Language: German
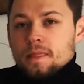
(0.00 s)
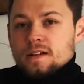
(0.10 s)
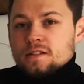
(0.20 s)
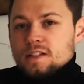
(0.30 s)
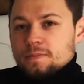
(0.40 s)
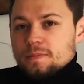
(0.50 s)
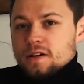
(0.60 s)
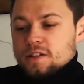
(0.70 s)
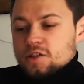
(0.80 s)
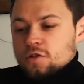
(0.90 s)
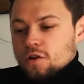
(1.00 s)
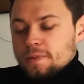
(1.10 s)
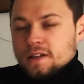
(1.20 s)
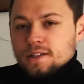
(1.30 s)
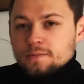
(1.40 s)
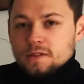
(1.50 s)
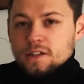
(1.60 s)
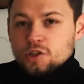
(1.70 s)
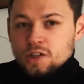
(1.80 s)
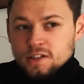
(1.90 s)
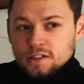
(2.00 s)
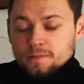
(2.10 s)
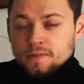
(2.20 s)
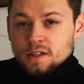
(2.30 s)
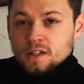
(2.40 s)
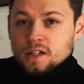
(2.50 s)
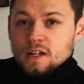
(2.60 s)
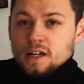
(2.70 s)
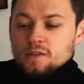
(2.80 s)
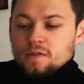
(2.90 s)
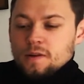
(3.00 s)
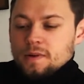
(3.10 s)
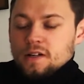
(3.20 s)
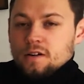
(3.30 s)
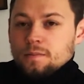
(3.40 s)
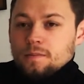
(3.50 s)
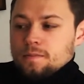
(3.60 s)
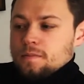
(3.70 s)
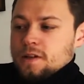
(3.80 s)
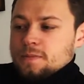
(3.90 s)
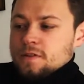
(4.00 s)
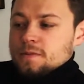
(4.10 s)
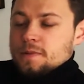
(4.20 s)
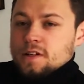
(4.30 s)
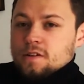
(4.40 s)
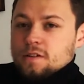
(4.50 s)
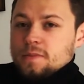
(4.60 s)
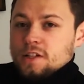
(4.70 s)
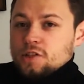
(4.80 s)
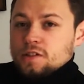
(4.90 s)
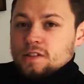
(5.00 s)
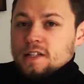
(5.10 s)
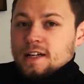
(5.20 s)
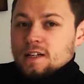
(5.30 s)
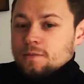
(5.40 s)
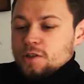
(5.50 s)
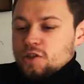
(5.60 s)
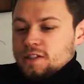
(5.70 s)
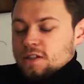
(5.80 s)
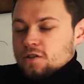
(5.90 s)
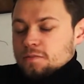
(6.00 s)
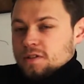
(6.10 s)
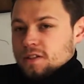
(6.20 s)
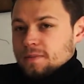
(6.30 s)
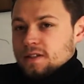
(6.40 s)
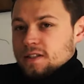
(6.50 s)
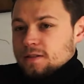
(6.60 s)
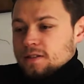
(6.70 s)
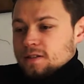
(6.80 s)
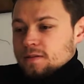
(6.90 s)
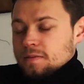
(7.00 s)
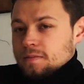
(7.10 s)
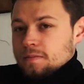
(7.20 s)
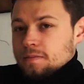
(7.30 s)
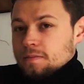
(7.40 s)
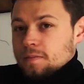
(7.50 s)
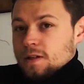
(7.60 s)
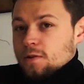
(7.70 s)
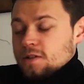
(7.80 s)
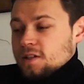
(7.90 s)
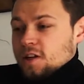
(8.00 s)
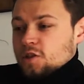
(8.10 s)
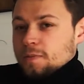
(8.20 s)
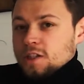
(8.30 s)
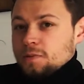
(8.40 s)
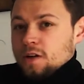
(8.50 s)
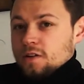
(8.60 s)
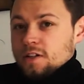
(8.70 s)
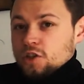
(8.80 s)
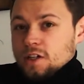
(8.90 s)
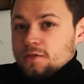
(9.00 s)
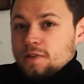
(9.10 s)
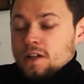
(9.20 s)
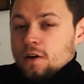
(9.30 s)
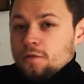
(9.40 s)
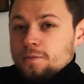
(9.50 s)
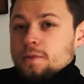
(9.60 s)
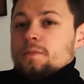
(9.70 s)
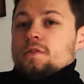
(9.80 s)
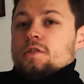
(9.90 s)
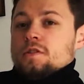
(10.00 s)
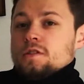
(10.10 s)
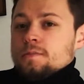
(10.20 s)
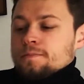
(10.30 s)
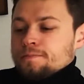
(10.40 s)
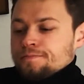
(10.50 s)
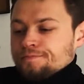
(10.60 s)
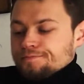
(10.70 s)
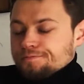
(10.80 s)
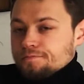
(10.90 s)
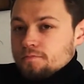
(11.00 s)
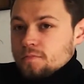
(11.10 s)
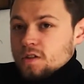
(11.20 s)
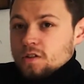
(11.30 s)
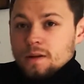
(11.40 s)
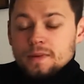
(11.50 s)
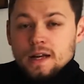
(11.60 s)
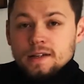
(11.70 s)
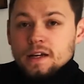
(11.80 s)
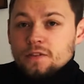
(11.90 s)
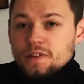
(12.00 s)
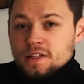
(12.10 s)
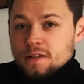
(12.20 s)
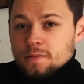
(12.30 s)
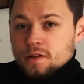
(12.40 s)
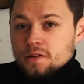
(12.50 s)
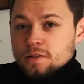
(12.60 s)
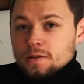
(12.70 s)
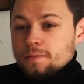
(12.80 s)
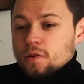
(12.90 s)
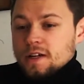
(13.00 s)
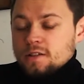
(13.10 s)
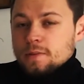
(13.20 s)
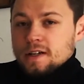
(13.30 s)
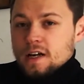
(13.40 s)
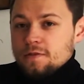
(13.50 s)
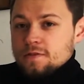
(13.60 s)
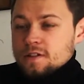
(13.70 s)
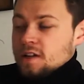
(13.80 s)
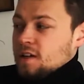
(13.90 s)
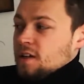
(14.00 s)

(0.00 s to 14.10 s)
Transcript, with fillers: Also dass man praktisch kooperiert mit der Stadt. Also weil man, manchmal hört man ja auch irgendwie, dass sich keiner um die Städte kümmert, aber dass man künstlerisch zum Beispiel auch in der Stadt viel aufpimpen könnte. Und mit anderen Fächern. Man könnte projektübergreifend